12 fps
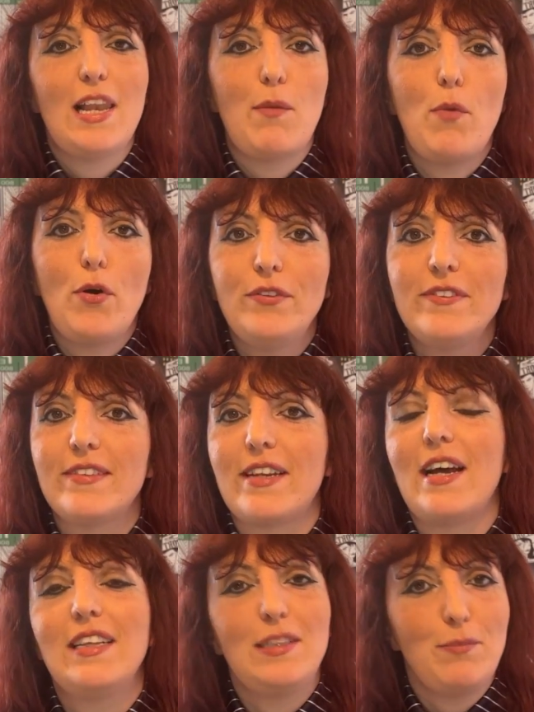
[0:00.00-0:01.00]
la
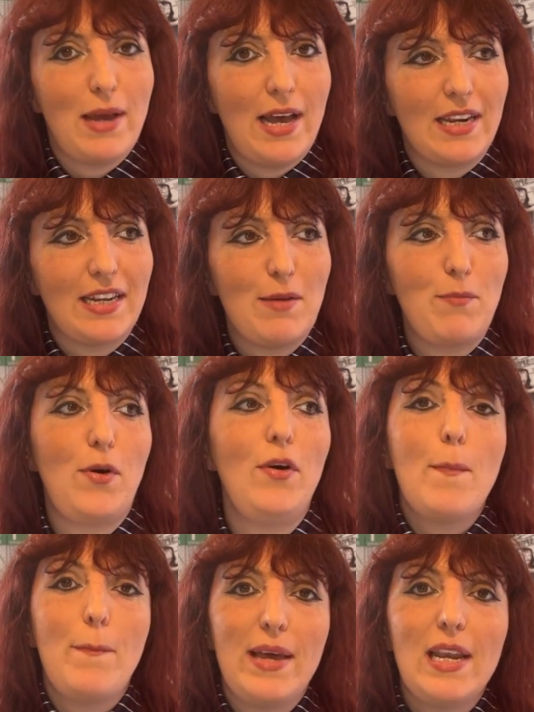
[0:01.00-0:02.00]
mostra di
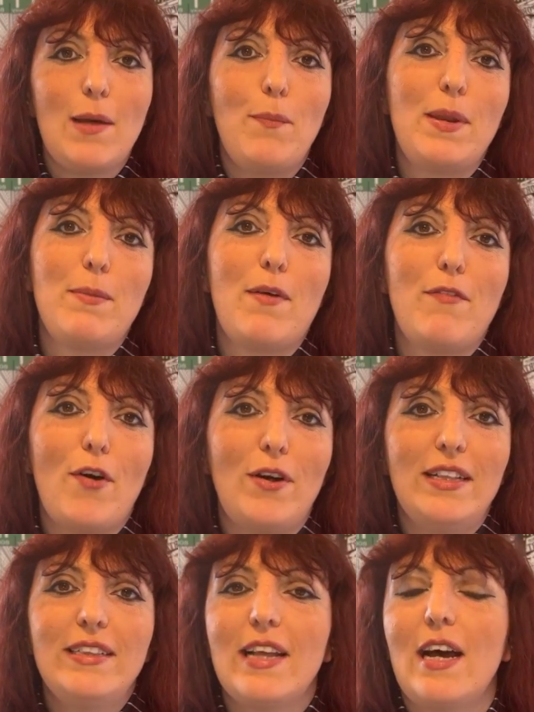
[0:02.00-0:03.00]
Bergamo per la prima
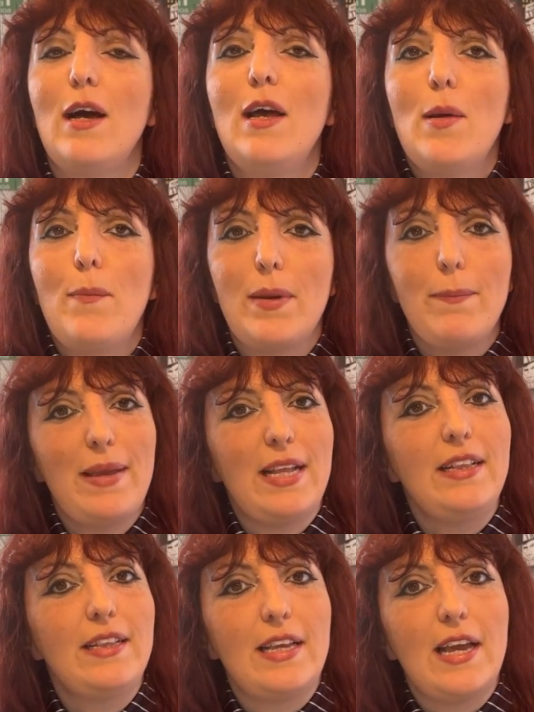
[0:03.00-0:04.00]
volta
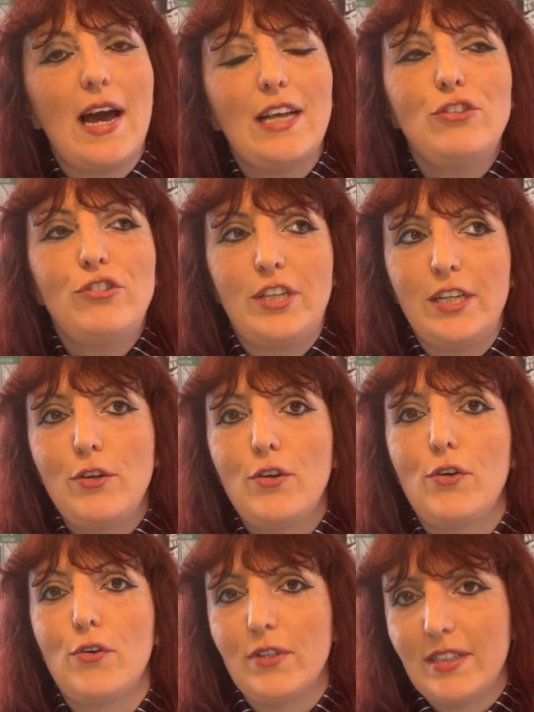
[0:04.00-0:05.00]
permette a
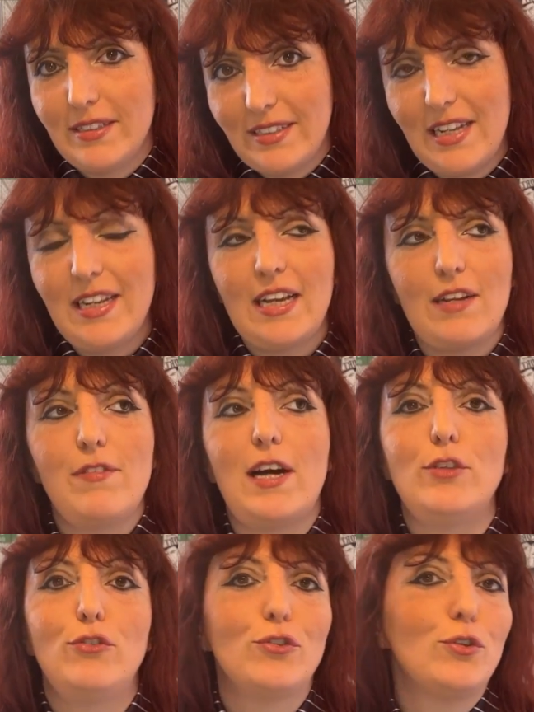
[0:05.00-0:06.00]
Cieco del
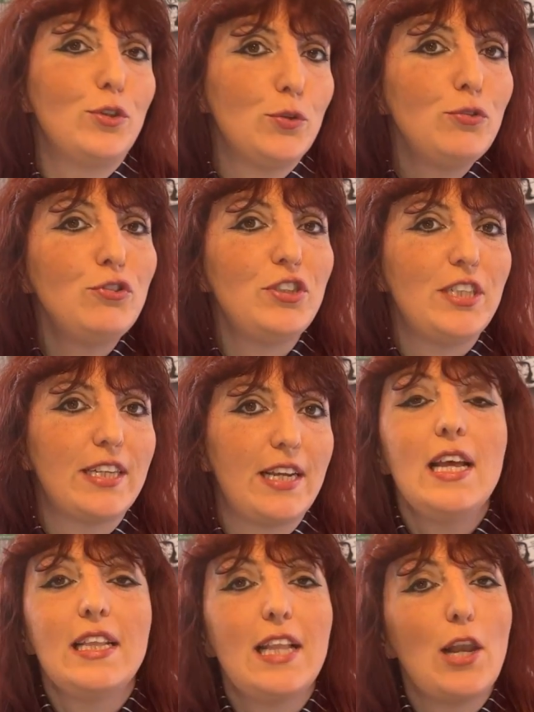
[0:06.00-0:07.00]
Caravaggio di
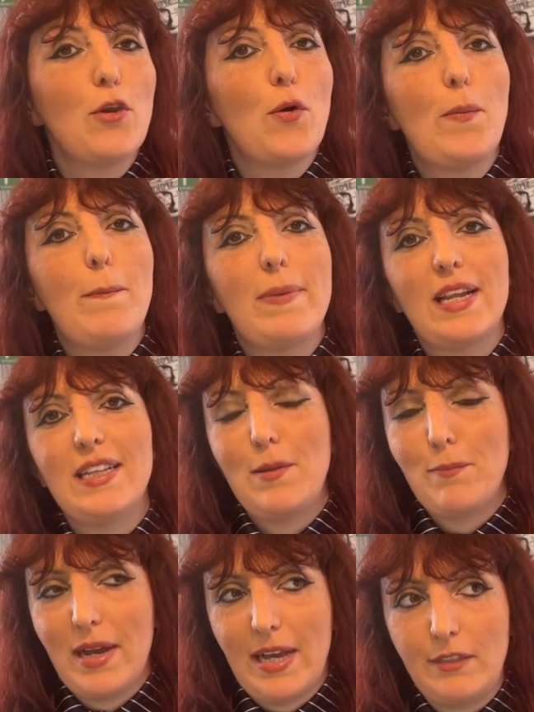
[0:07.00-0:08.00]
uscire dall'ombra
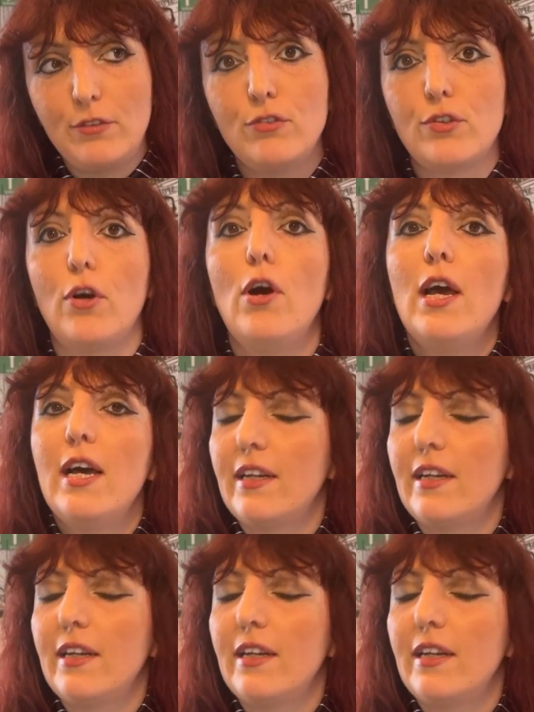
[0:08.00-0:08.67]
del maestro,